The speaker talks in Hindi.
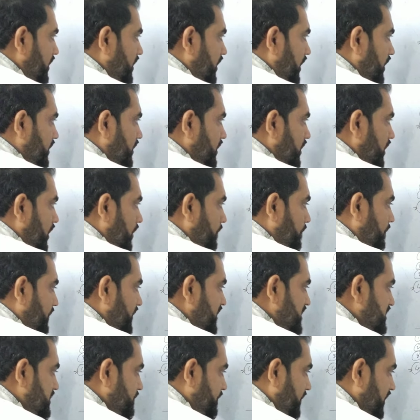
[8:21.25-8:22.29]
क्या किया
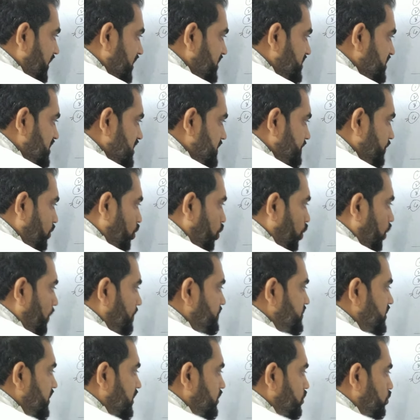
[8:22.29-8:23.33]
प्रिंसिपल एक्सिस पे
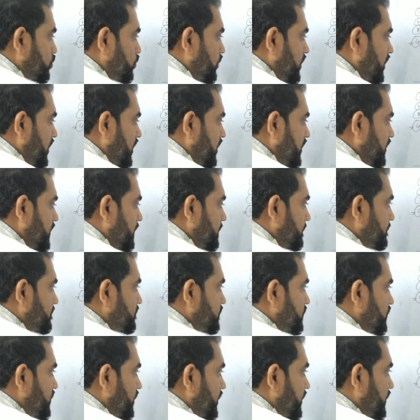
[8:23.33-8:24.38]
ऑब्जेक्ट को तो ले लिया
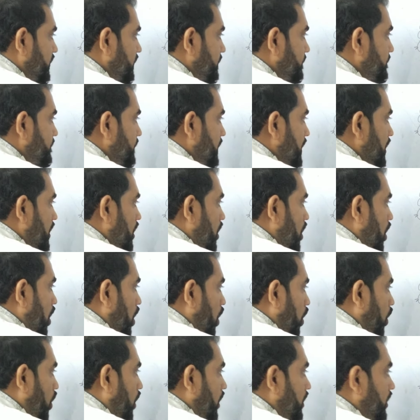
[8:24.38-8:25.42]
ठीक है
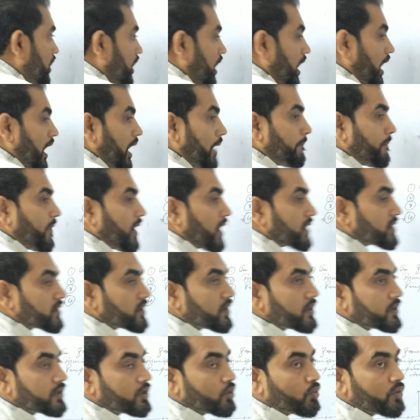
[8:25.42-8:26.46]
और आप बात
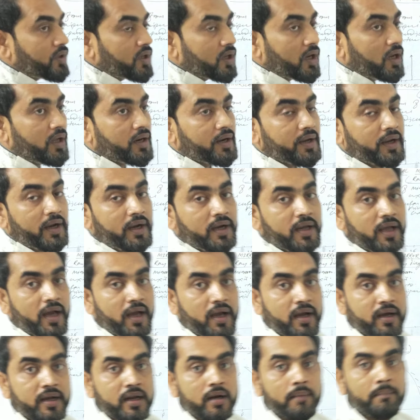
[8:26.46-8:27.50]
करते हो क्या रे
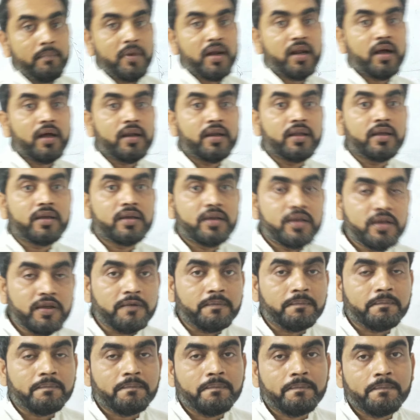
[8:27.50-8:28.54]
डायग्राम बनाने की
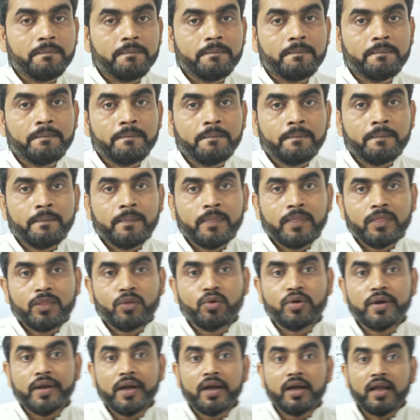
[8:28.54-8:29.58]

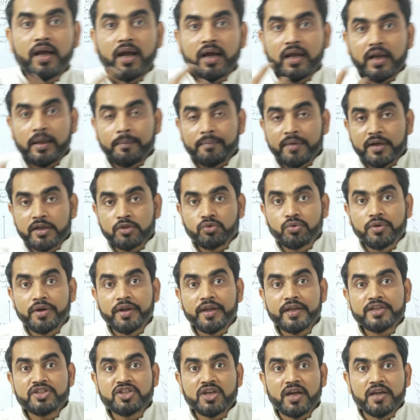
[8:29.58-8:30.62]
तो रे डायग्राम के लिए तो
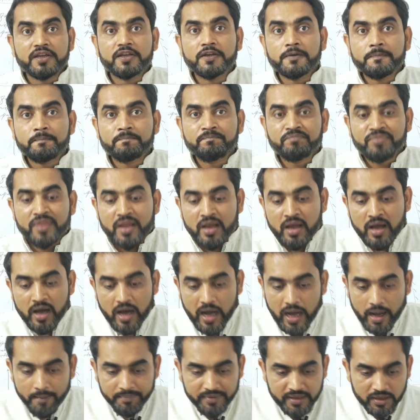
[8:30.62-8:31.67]
रे चाहिए
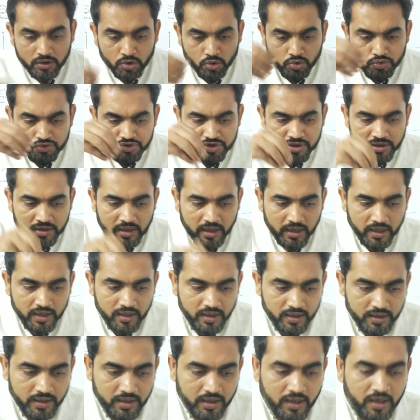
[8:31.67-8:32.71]
अब ये क्वेश्चन
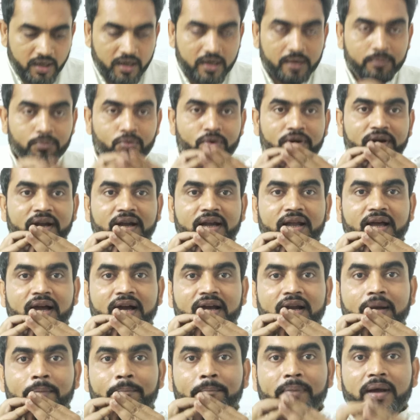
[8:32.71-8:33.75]
आया कि अगर हमको रे
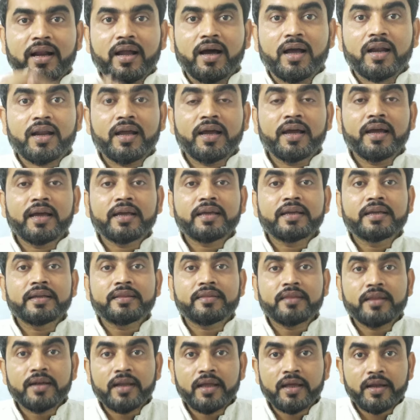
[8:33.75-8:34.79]
डायग्राम बनाना है
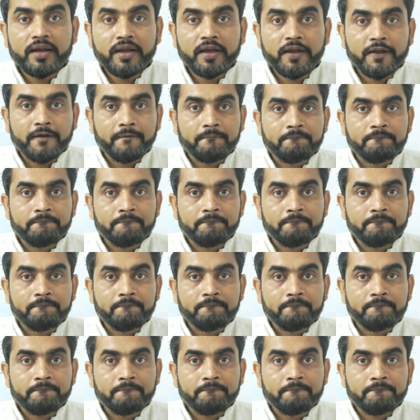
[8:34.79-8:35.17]
कितने रे